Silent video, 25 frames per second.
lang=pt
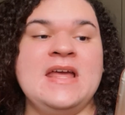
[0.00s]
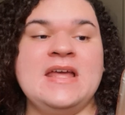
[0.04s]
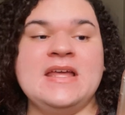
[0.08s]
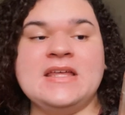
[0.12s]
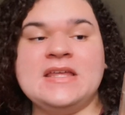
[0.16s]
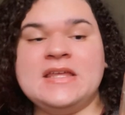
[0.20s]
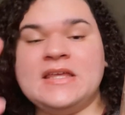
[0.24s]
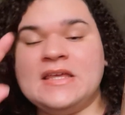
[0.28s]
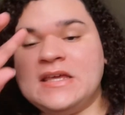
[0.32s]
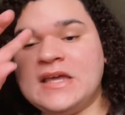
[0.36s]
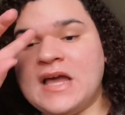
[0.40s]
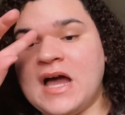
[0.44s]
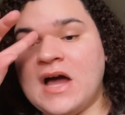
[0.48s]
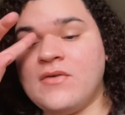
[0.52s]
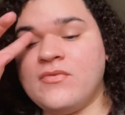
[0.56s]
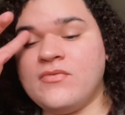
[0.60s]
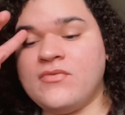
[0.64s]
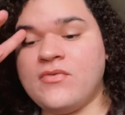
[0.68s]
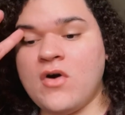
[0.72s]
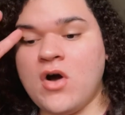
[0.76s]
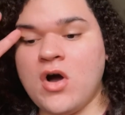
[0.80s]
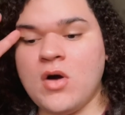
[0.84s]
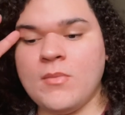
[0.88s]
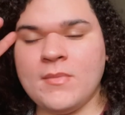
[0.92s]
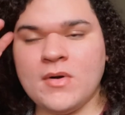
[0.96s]
que a
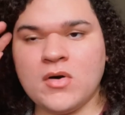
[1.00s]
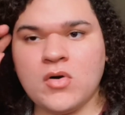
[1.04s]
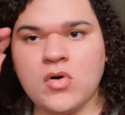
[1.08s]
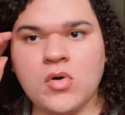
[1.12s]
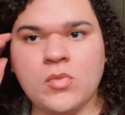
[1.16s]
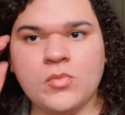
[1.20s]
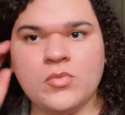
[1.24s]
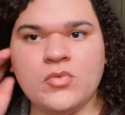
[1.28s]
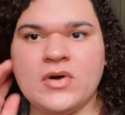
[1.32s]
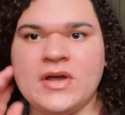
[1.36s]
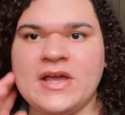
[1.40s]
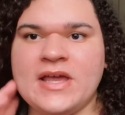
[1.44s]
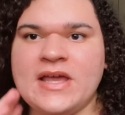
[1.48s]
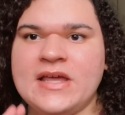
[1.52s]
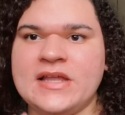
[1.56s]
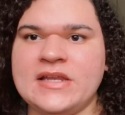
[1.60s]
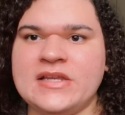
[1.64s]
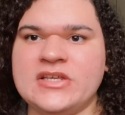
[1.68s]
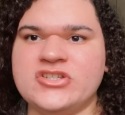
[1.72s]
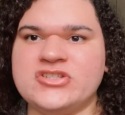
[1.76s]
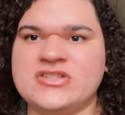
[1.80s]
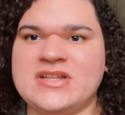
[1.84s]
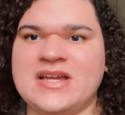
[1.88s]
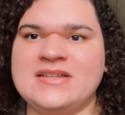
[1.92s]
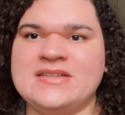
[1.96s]
forma como
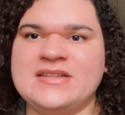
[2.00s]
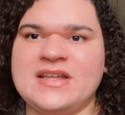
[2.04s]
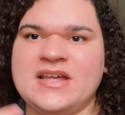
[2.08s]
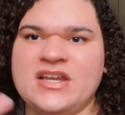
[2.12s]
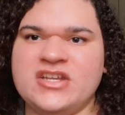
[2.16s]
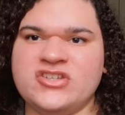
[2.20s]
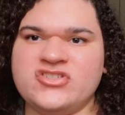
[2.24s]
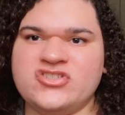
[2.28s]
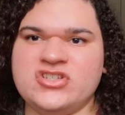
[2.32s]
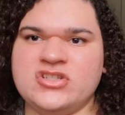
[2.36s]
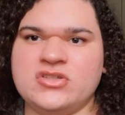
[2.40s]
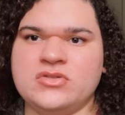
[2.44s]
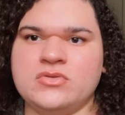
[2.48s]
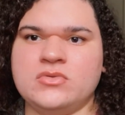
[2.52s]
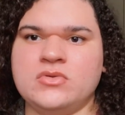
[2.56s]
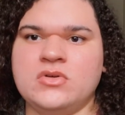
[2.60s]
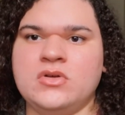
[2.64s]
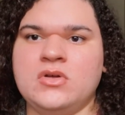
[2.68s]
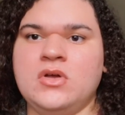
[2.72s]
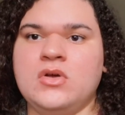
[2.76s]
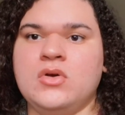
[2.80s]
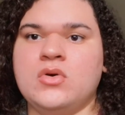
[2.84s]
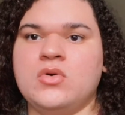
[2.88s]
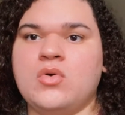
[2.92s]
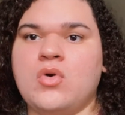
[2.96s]
ele está interagindo
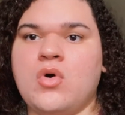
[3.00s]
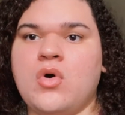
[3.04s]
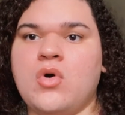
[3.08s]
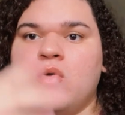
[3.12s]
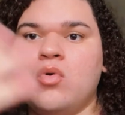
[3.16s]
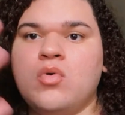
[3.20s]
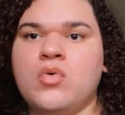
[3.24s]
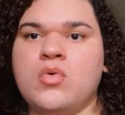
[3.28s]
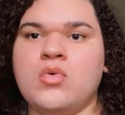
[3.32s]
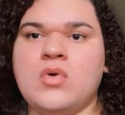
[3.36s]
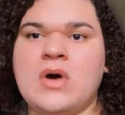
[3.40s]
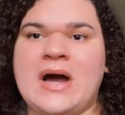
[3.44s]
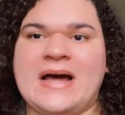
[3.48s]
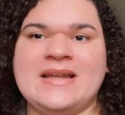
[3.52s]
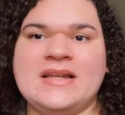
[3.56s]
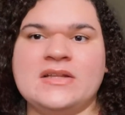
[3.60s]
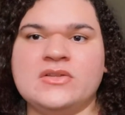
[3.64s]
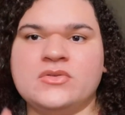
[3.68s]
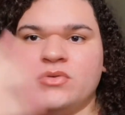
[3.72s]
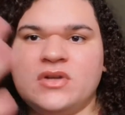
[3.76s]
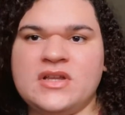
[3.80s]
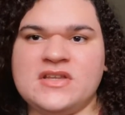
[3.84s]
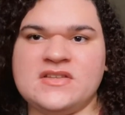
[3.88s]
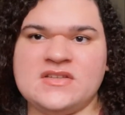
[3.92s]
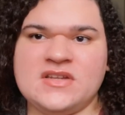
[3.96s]
com a
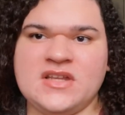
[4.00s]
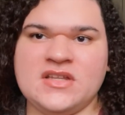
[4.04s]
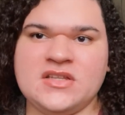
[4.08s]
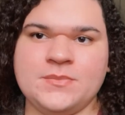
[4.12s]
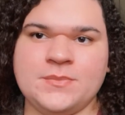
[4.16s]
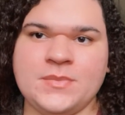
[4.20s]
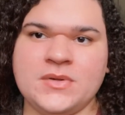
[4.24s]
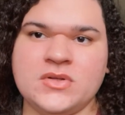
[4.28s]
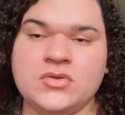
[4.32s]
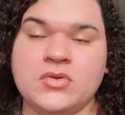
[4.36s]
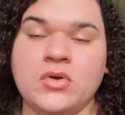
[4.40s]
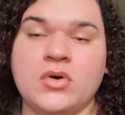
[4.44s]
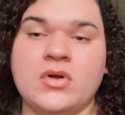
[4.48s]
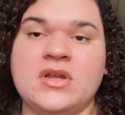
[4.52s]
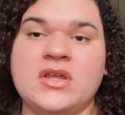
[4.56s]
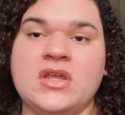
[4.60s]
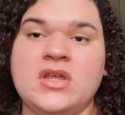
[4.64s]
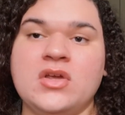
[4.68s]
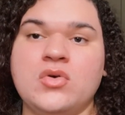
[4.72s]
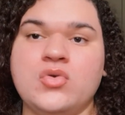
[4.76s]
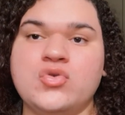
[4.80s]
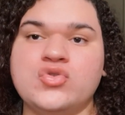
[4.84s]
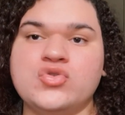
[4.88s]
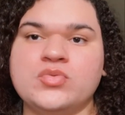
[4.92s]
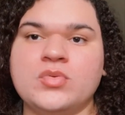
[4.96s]
natureza, né, de Pandora
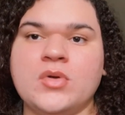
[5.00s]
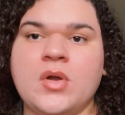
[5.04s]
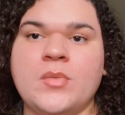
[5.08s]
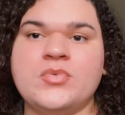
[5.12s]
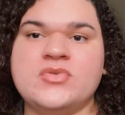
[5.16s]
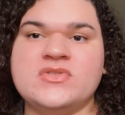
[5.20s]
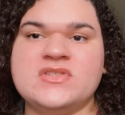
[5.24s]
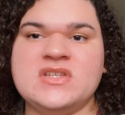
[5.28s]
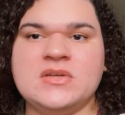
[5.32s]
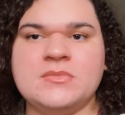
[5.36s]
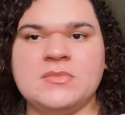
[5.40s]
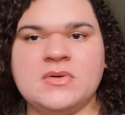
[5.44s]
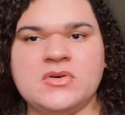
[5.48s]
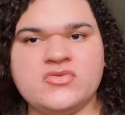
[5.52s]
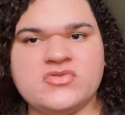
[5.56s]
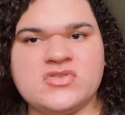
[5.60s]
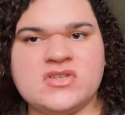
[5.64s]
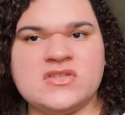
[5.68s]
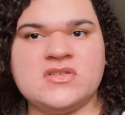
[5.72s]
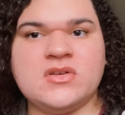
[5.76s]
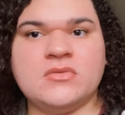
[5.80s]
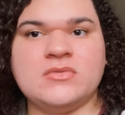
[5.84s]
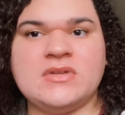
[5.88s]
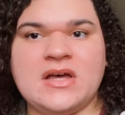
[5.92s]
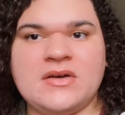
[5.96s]
e com os próprios irmãos
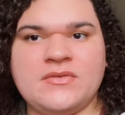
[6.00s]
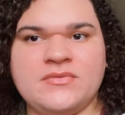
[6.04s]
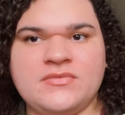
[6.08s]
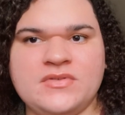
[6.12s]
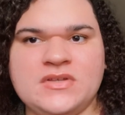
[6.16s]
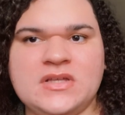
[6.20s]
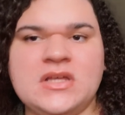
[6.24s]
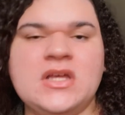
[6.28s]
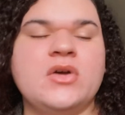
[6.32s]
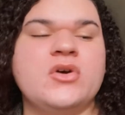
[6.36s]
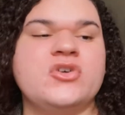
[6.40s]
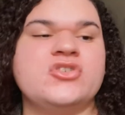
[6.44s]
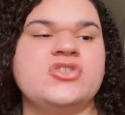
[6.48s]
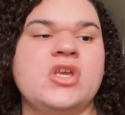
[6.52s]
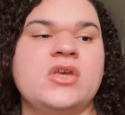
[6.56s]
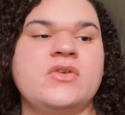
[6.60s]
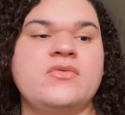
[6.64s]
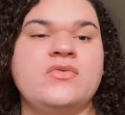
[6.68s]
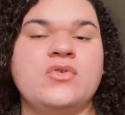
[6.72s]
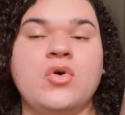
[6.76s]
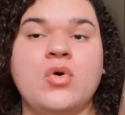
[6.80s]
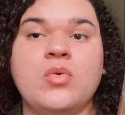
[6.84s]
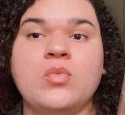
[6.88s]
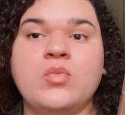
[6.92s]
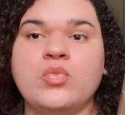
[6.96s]
que são Navi. Eu achei
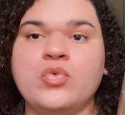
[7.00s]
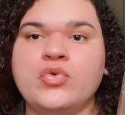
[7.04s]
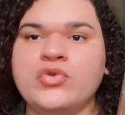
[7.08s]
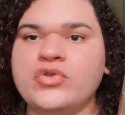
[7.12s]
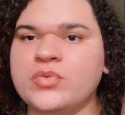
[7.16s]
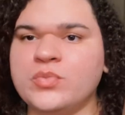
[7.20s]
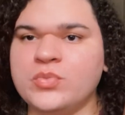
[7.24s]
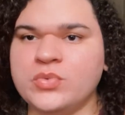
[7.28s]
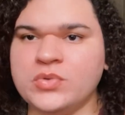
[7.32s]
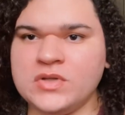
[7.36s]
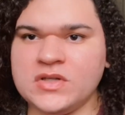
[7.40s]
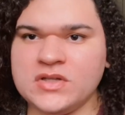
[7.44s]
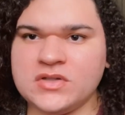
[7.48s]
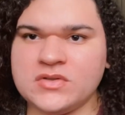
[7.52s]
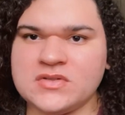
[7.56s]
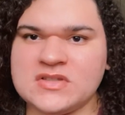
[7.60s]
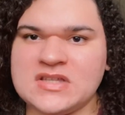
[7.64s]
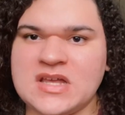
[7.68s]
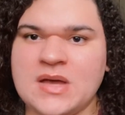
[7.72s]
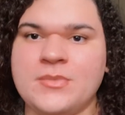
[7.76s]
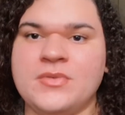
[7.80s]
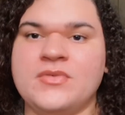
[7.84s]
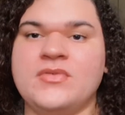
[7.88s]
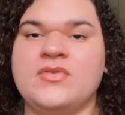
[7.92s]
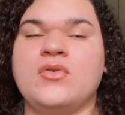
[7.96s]
que ficou muito bonito,
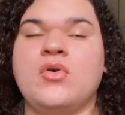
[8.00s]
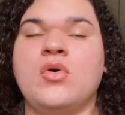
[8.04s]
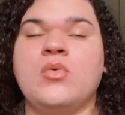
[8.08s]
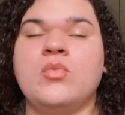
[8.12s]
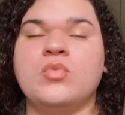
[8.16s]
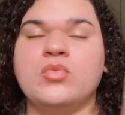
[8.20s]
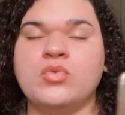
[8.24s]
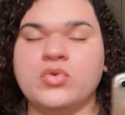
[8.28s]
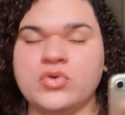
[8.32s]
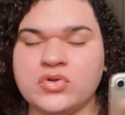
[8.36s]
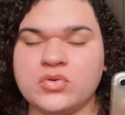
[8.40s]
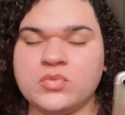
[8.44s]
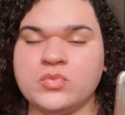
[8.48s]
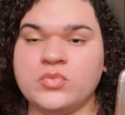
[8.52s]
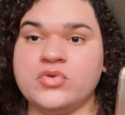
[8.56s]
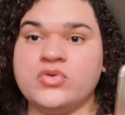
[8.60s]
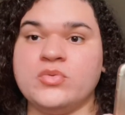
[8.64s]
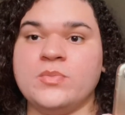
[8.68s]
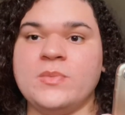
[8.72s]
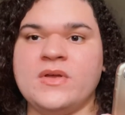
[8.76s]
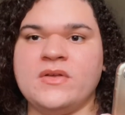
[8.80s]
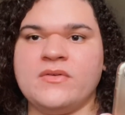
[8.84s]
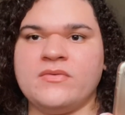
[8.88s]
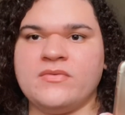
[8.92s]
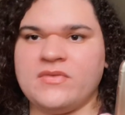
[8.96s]
sabe? Ficou muito,
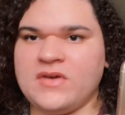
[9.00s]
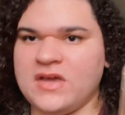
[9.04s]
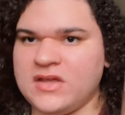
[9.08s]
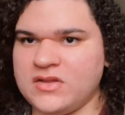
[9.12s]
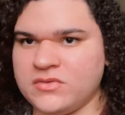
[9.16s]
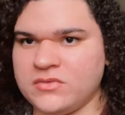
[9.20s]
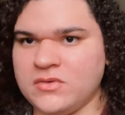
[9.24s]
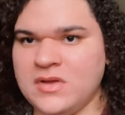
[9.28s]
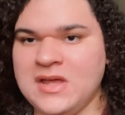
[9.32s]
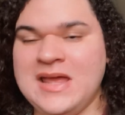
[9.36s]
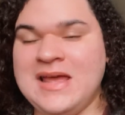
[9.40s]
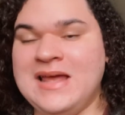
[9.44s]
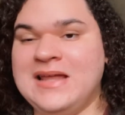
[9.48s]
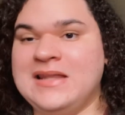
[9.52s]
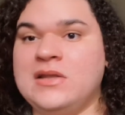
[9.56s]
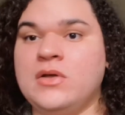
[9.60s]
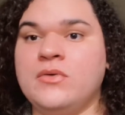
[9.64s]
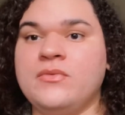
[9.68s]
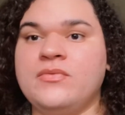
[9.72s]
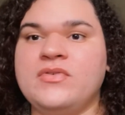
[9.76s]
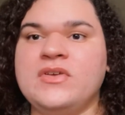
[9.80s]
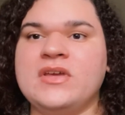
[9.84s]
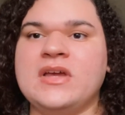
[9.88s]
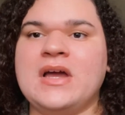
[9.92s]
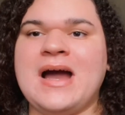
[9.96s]
muito bem feito.
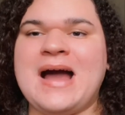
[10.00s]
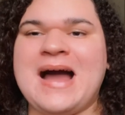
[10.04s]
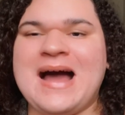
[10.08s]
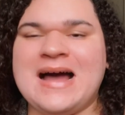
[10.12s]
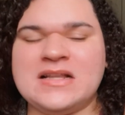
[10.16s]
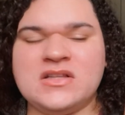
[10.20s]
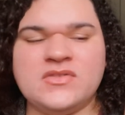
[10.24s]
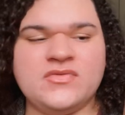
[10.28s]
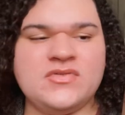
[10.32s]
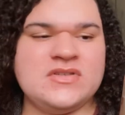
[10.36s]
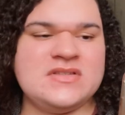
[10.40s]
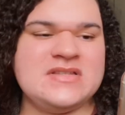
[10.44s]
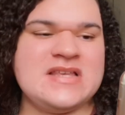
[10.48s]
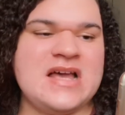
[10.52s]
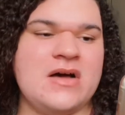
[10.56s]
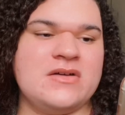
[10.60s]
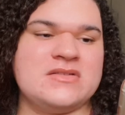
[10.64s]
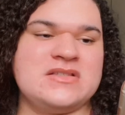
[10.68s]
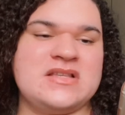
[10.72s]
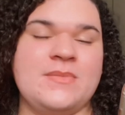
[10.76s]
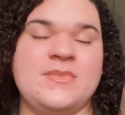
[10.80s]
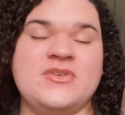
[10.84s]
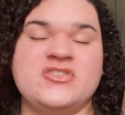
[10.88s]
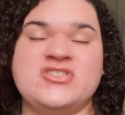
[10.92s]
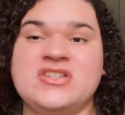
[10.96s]
Não fica
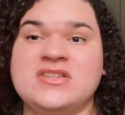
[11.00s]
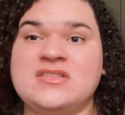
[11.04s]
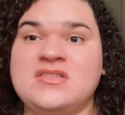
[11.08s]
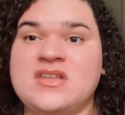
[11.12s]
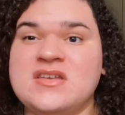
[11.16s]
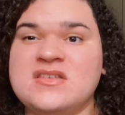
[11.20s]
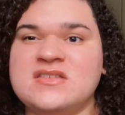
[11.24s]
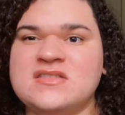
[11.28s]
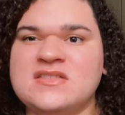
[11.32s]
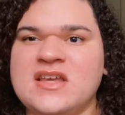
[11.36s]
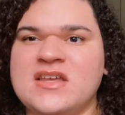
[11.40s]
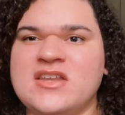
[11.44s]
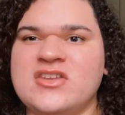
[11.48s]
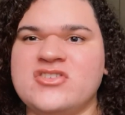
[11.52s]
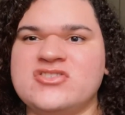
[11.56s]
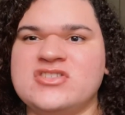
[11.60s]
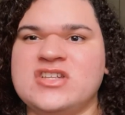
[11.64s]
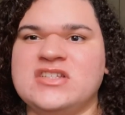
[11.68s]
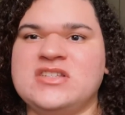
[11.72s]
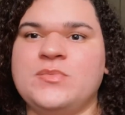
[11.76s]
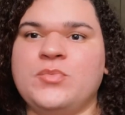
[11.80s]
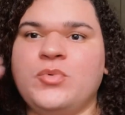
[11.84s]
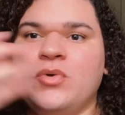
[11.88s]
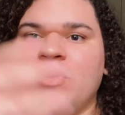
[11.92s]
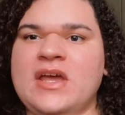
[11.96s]
artificial, sabe? A gente tem cenas
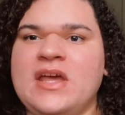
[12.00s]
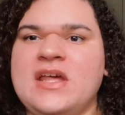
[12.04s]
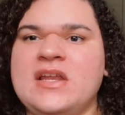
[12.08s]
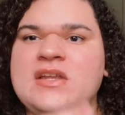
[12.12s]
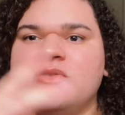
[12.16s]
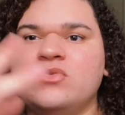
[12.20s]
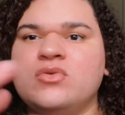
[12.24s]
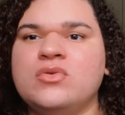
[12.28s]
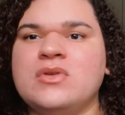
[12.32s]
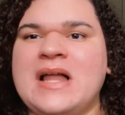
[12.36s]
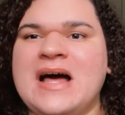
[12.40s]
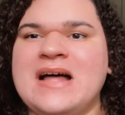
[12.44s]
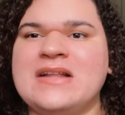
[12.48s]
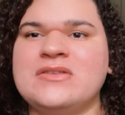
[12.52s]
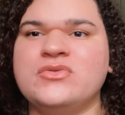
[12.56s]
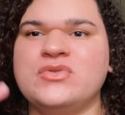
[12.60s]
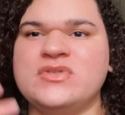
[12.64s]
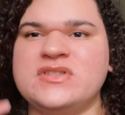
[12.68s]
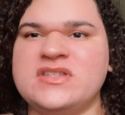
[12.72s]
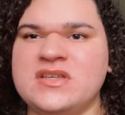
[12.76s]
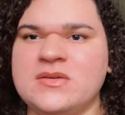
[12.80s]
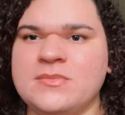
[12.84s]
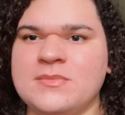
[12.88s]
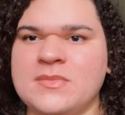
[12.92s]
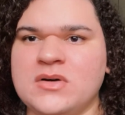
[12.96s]
que tá, tipo, ele do lado
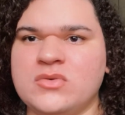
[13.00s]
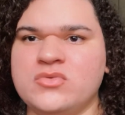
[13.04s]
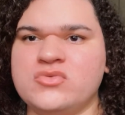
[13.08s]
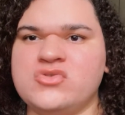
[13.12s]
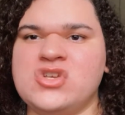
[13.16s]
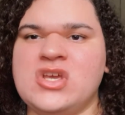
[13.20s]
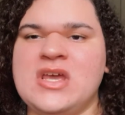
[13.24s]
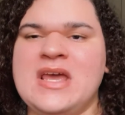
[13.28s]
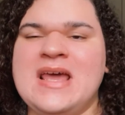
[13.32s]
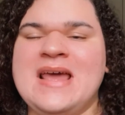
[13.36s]
dos irmãos.